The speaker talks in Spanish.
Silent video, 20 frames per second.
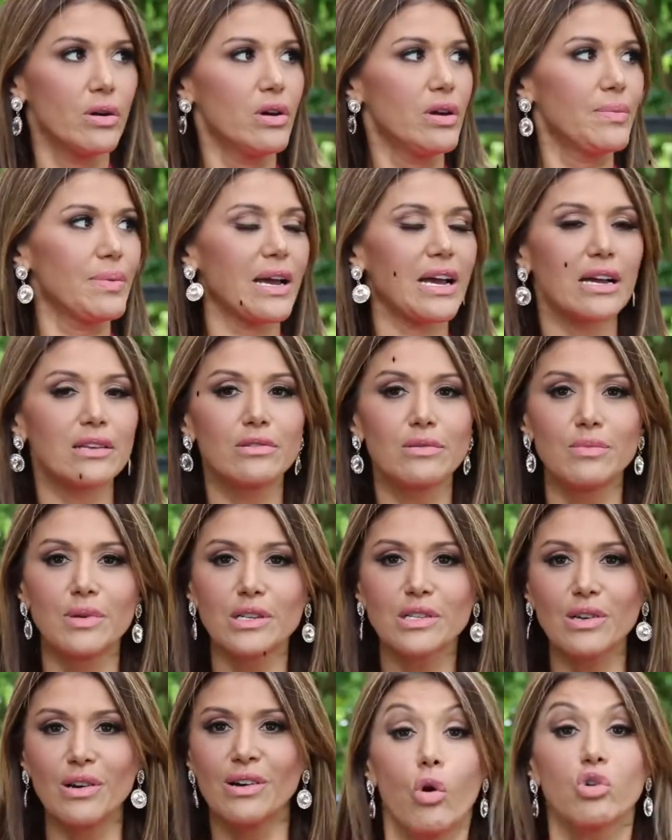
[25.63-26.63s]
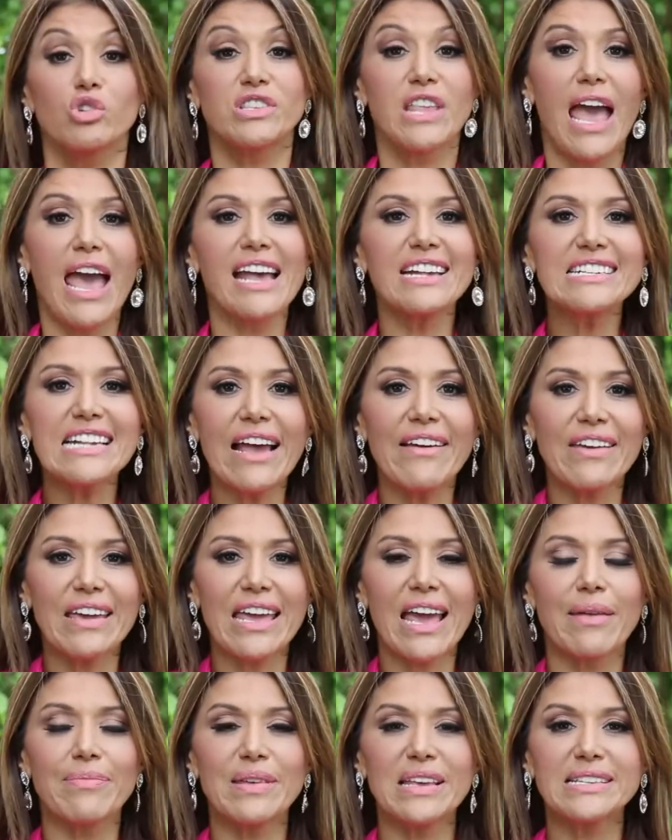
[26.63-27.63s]
Uy, me cayó un mosco. Ustedes
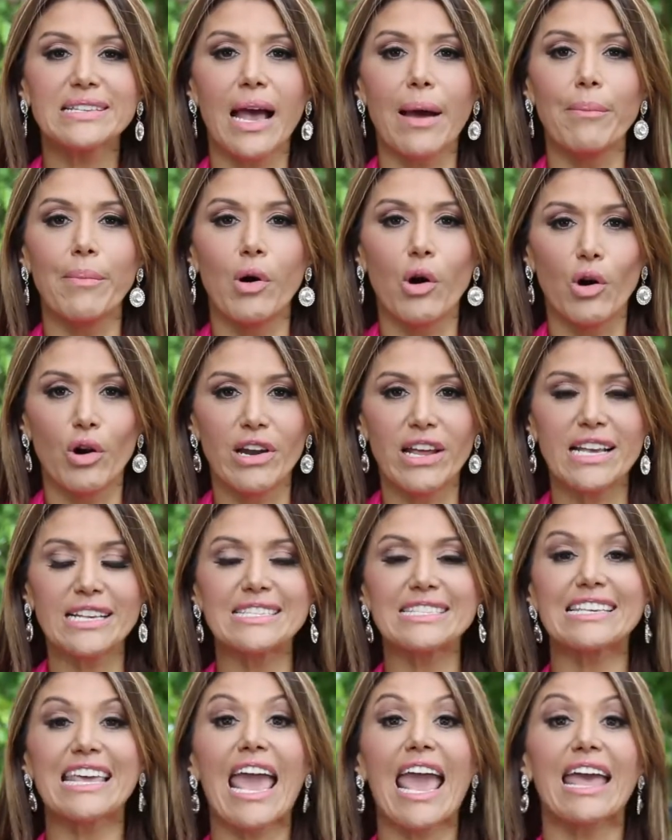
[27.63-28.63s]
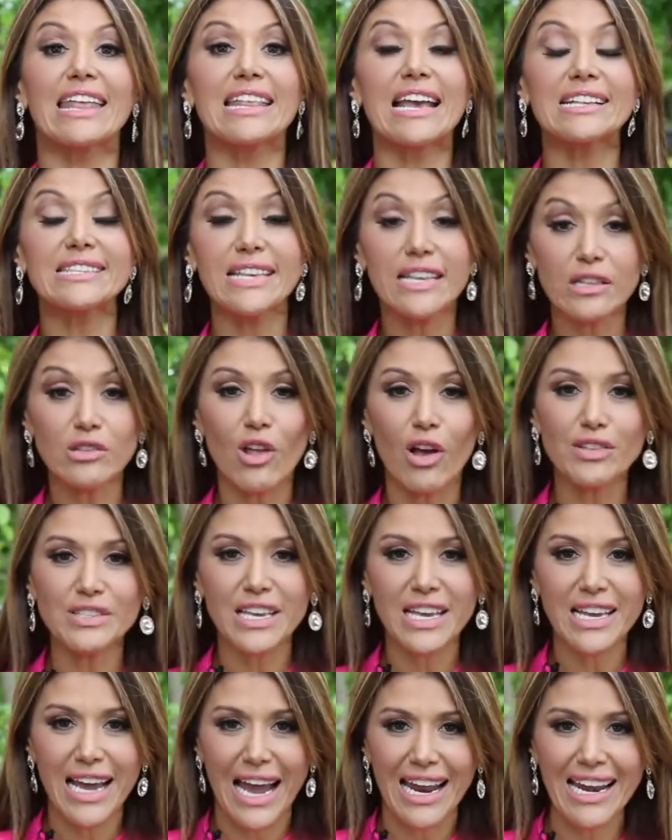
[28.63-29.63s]
sabían, mis amores, que
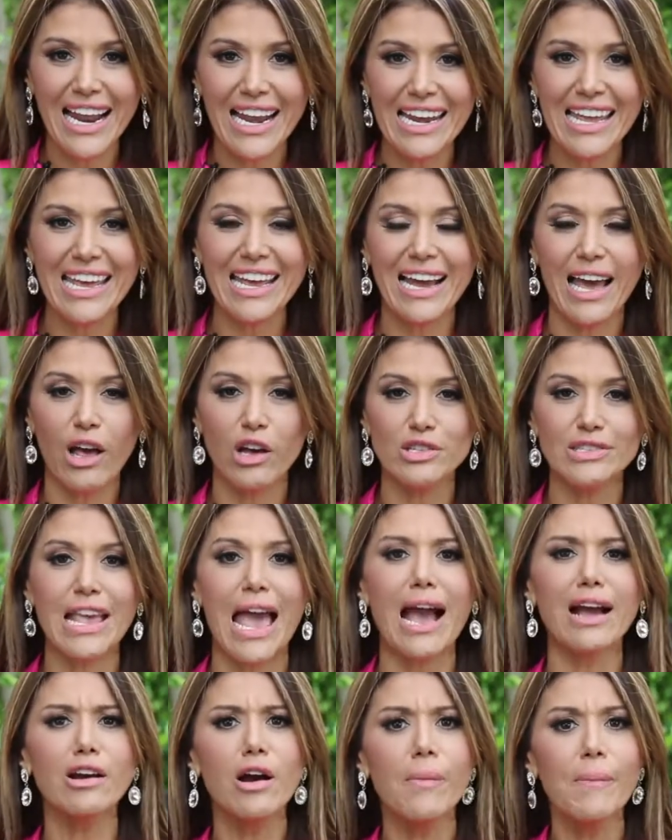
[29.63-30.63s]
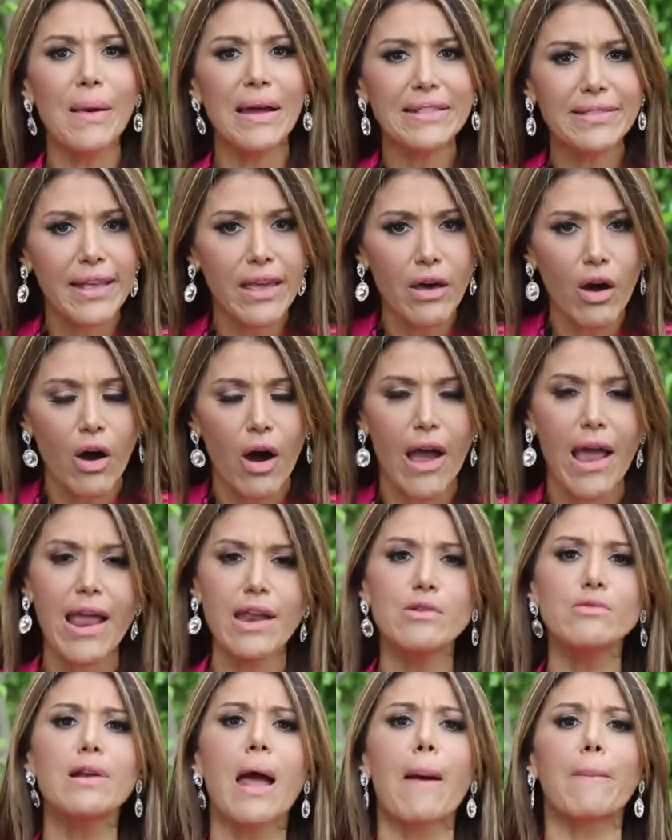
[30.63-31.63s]
desintoxicar el hígado se ha convertido
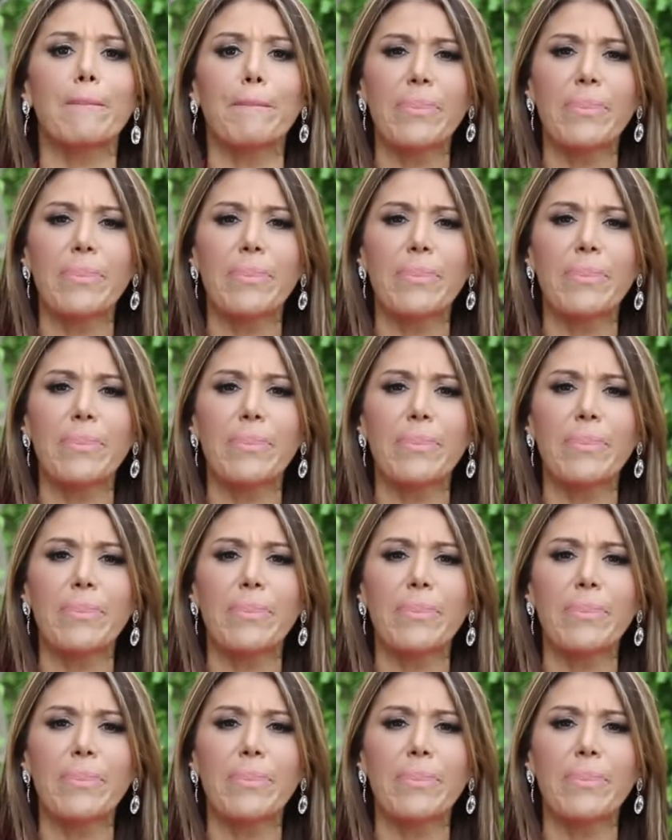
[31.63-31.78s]
en una